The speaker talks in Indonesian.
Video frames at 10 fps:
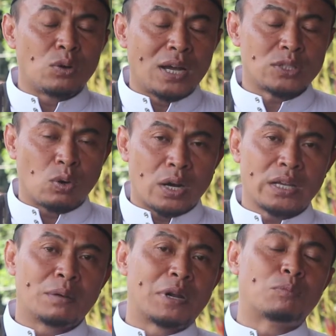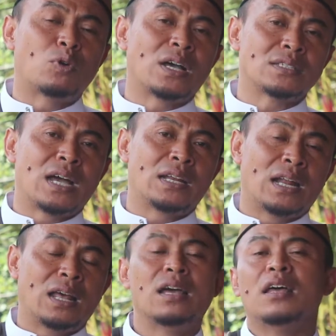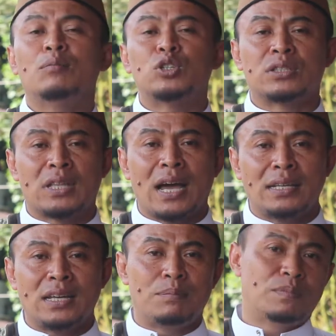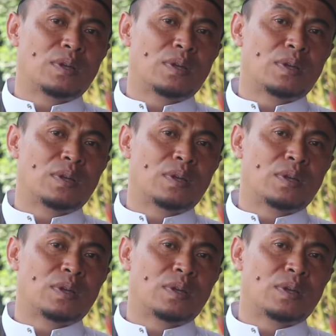doa seorang yang berpuasa adalah mustajab